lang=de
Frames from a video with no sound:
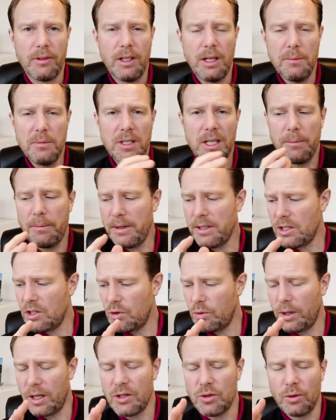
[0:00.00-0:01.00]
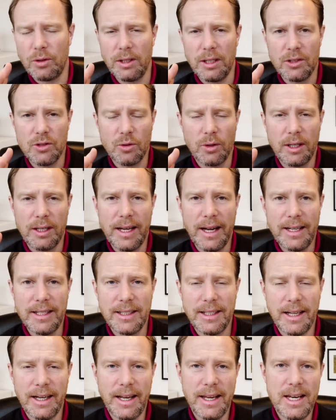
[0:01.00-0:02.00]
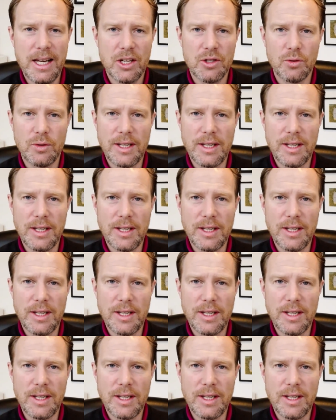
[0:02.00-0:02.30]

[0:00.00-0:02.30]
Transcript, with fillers: Nimmst dir am besten sogar so einen, so einen, kleinen Kalender,